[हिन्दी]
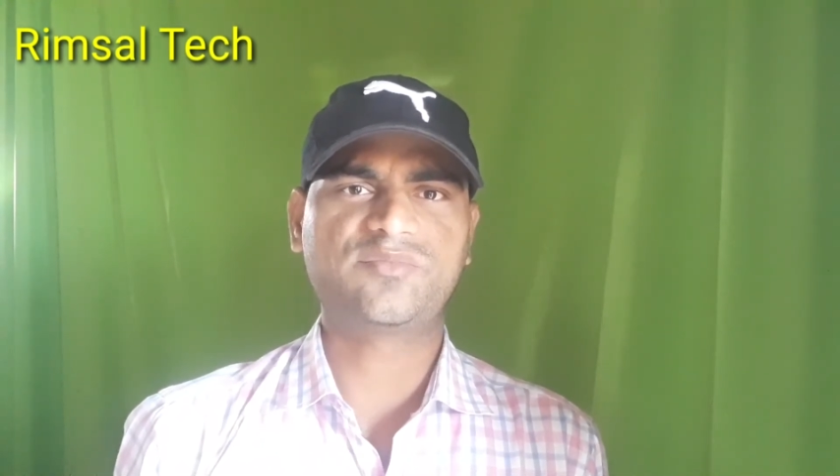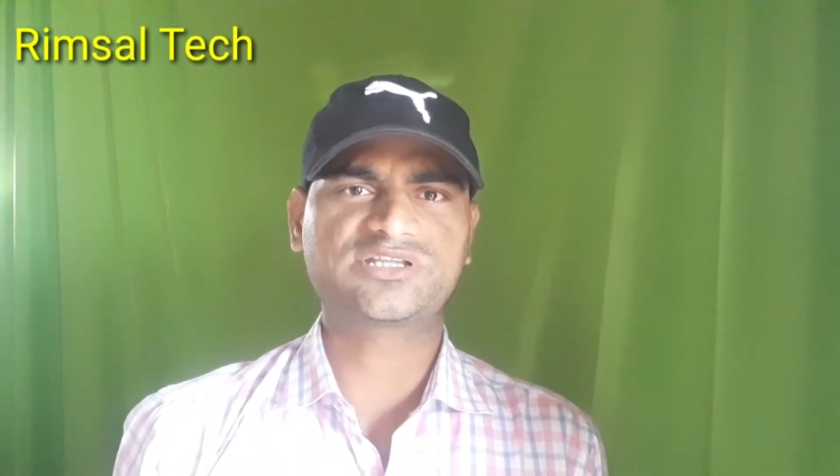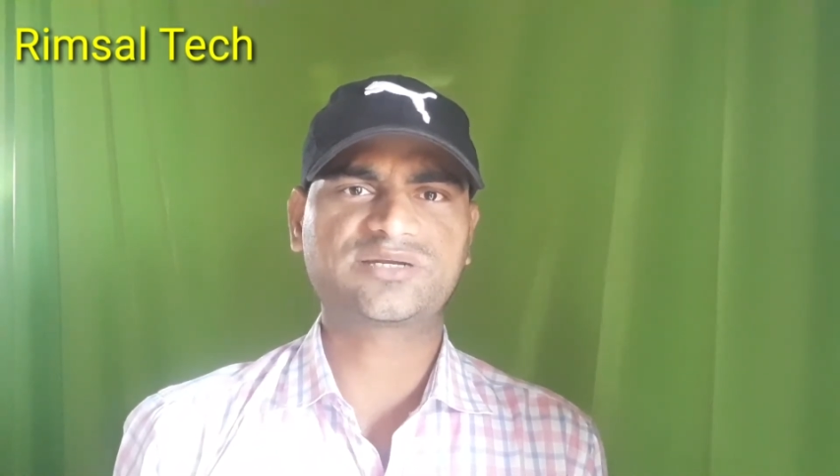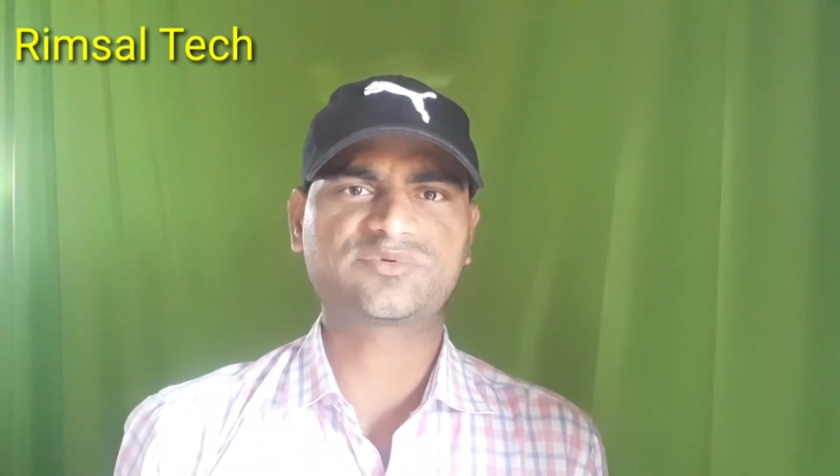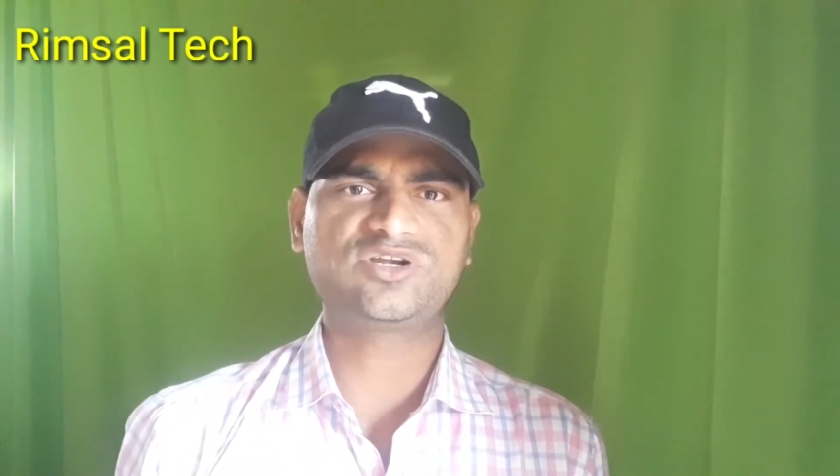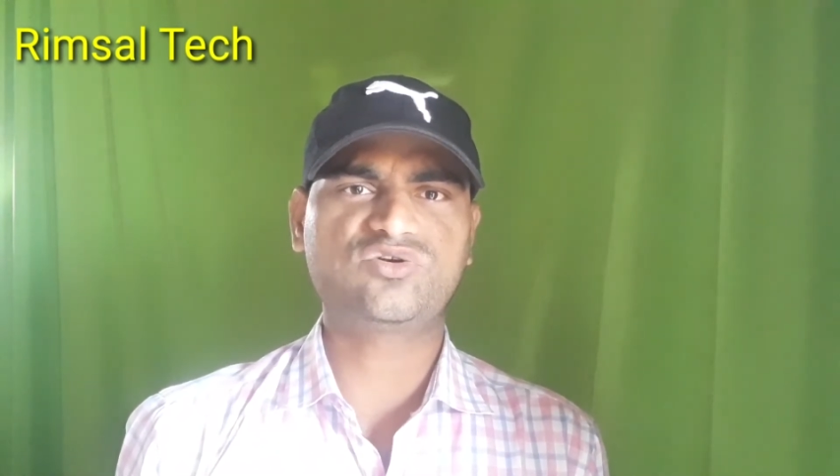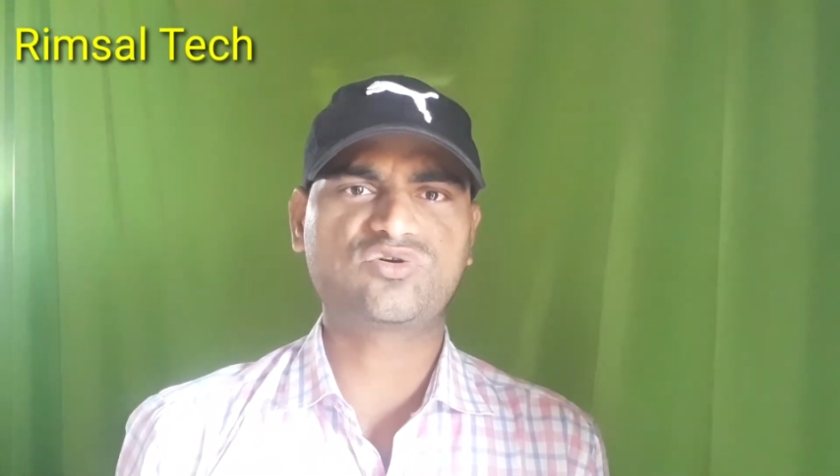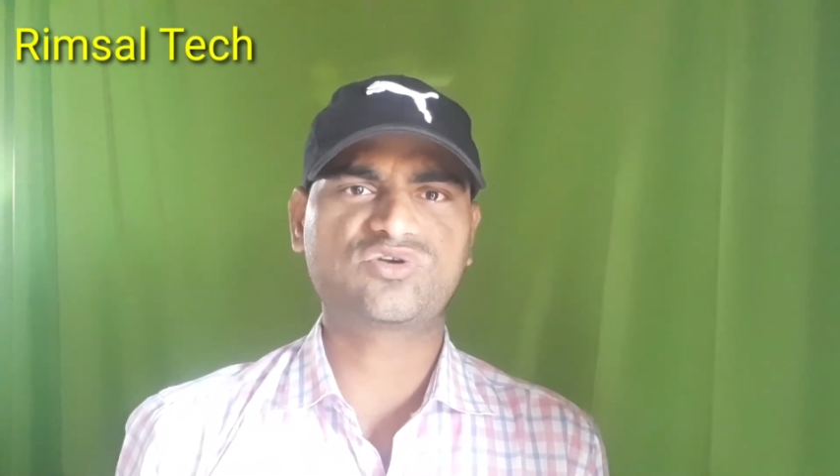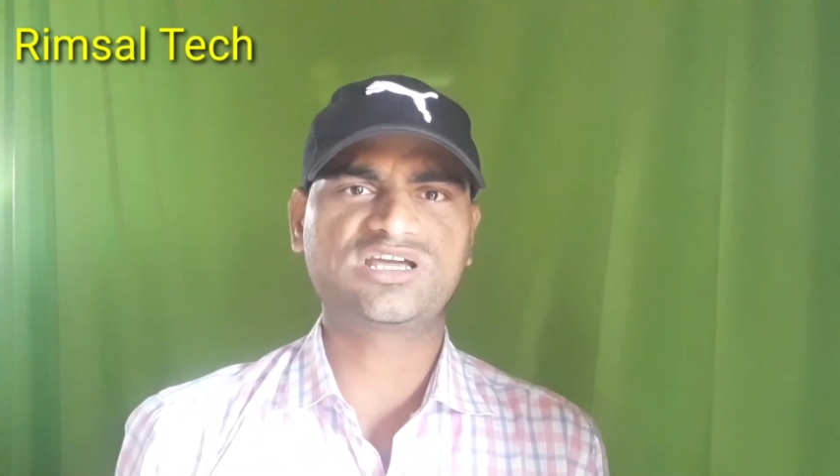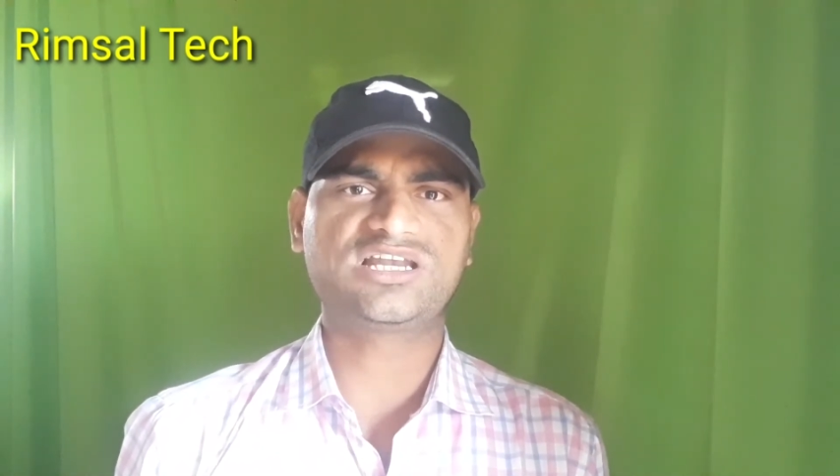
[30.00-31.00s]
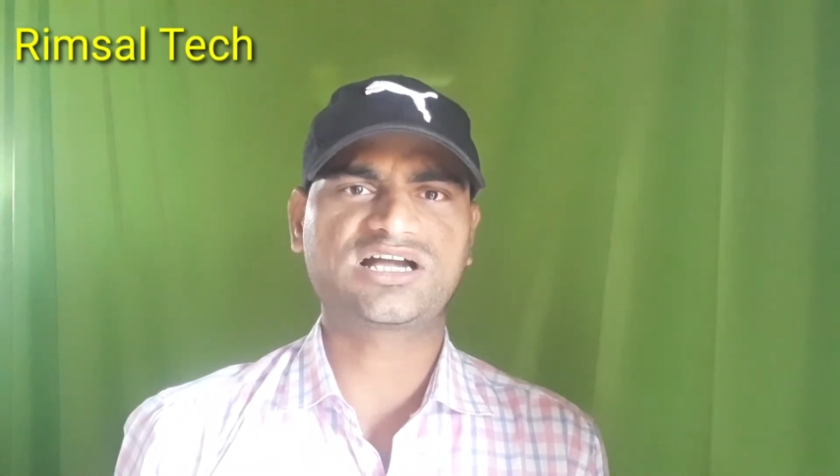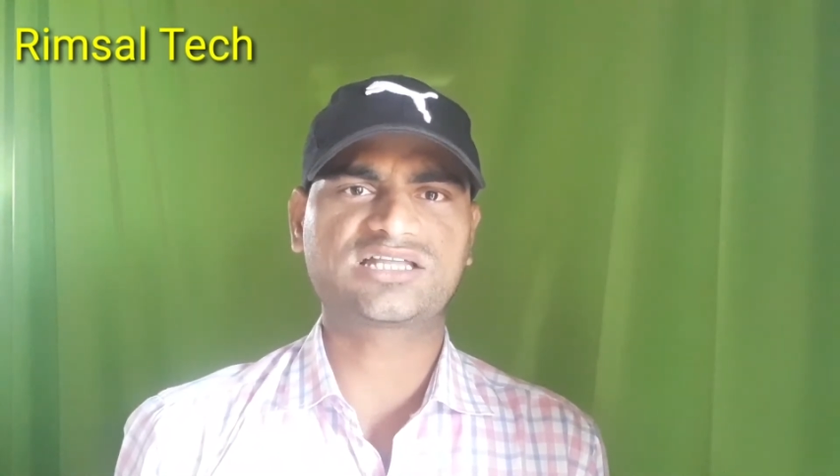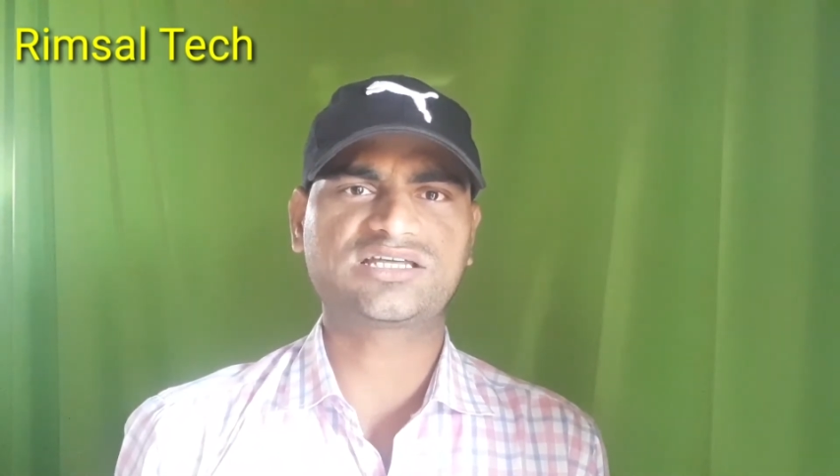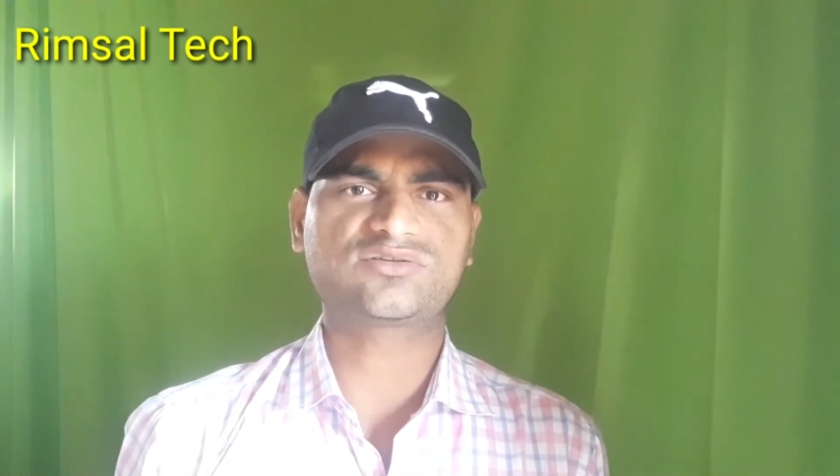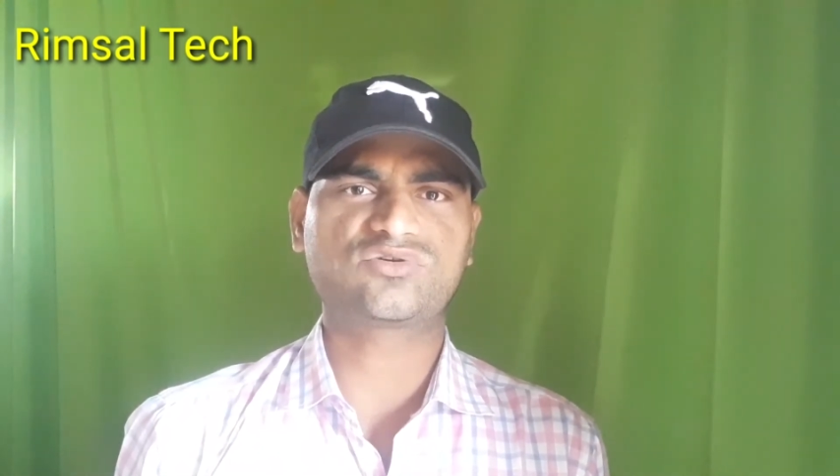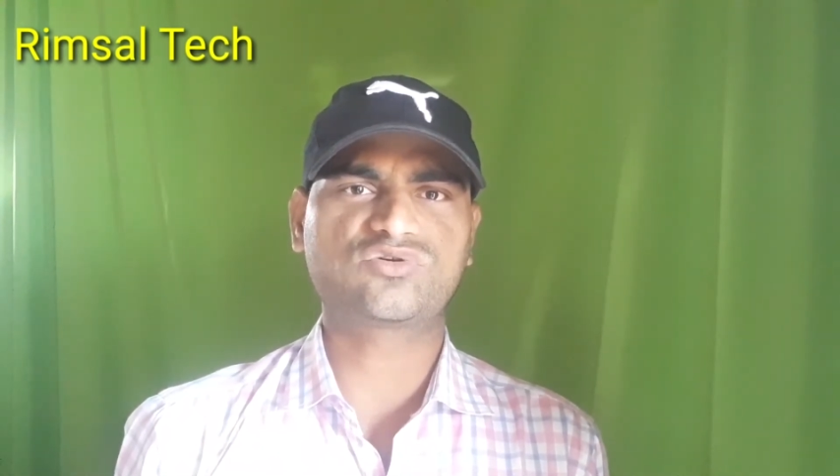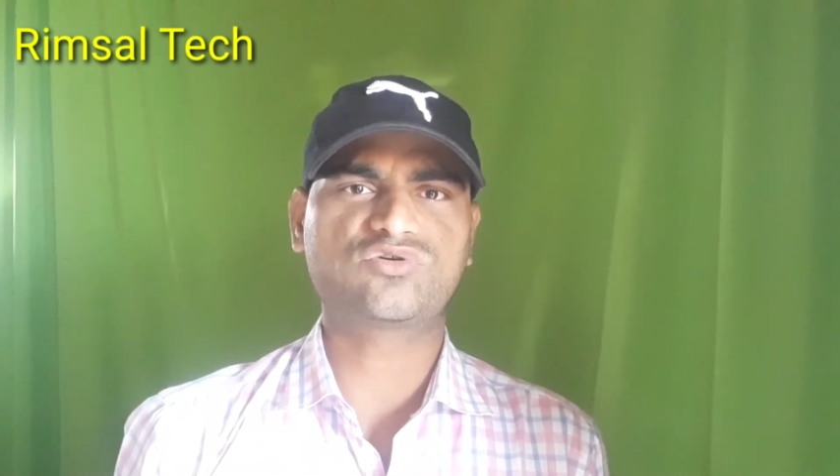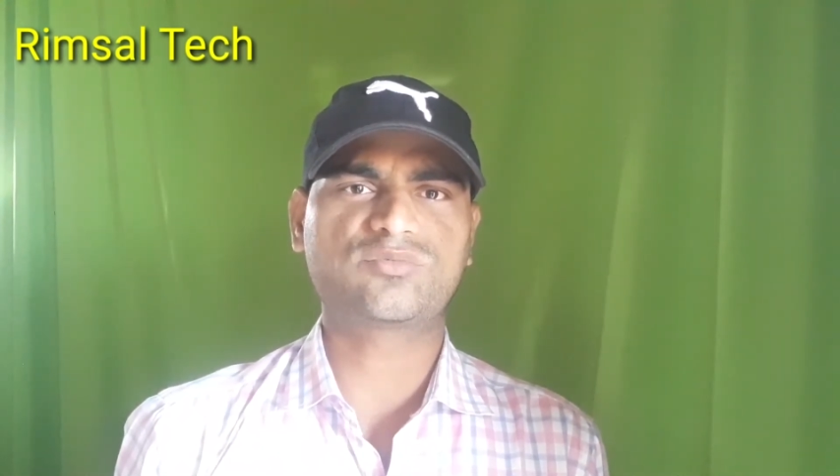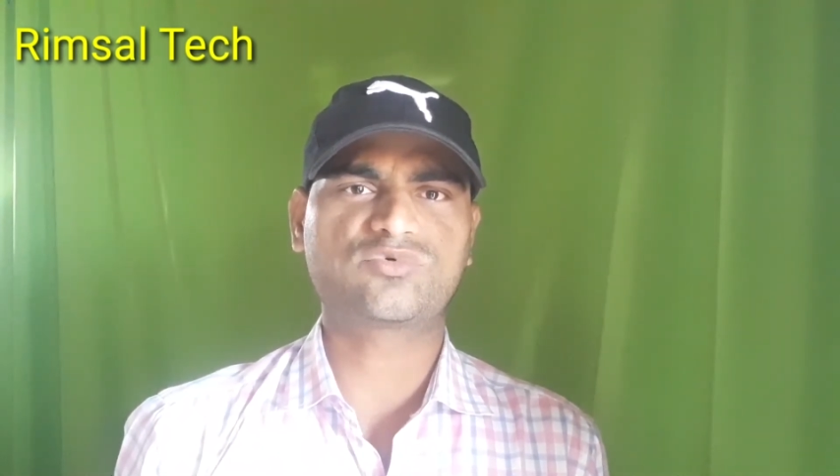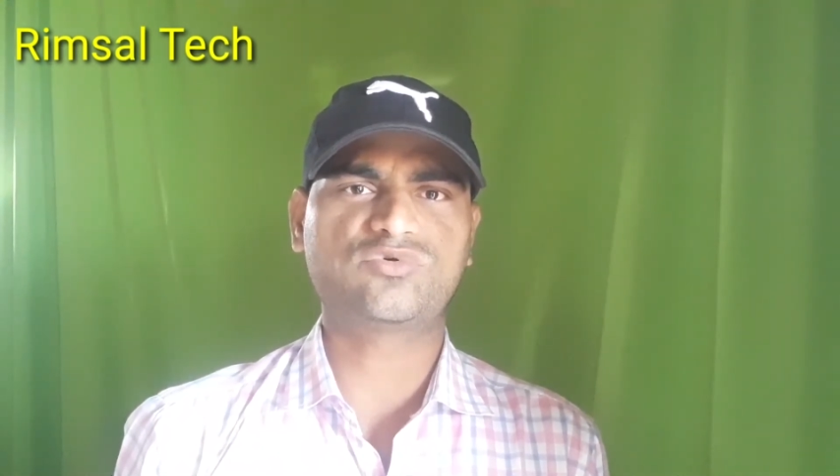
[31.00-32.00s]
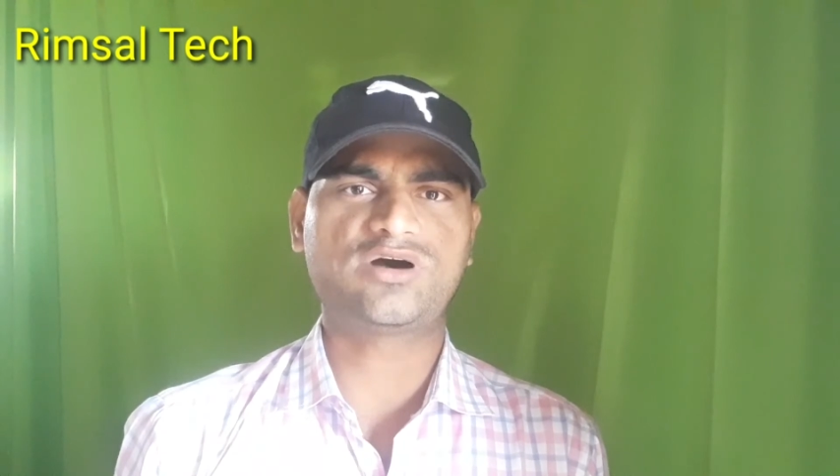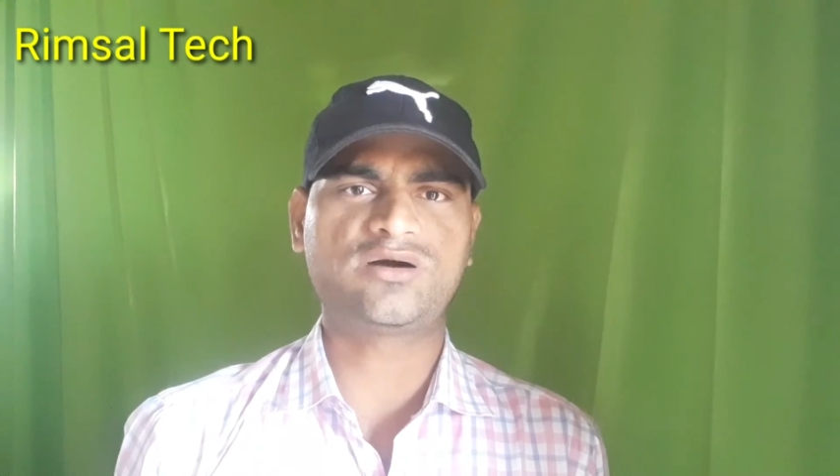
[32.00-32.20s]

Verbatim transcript: मतलब कि लोगो नहीं लगा था तो लोगो हमको